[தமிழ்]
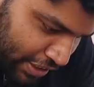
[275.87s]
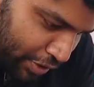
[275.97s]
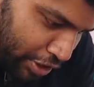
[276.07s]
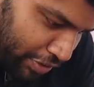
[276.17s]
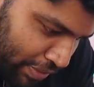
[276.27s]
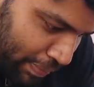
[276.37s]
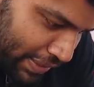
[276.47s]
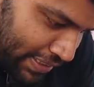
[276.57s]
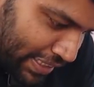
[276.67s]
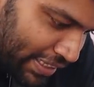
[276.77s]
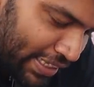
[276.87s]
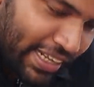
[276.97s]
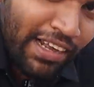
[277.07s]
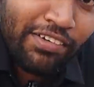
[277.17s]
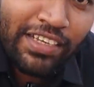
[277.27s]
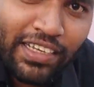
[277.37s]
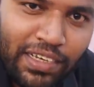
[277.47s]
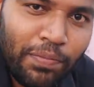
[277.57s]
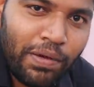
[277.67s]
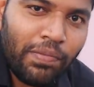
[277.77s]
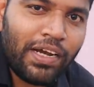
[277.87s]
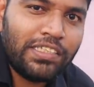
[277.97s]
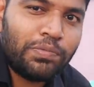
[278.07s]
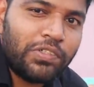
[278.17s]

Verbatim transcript: இந்த டுவெண்ட்டி ஃபைவ் பைசே இதெல்லாம் வந்து இப்போ நம்ம அழிஞ்சு